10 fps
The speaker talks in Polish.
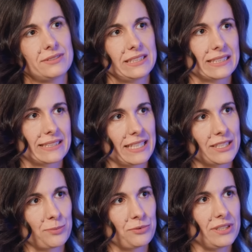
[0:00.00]
w data
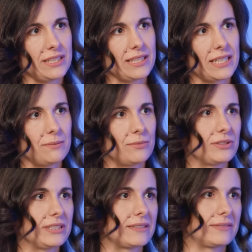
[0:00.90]
science później, albo
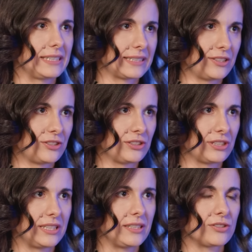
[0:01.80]
idę w data engineering.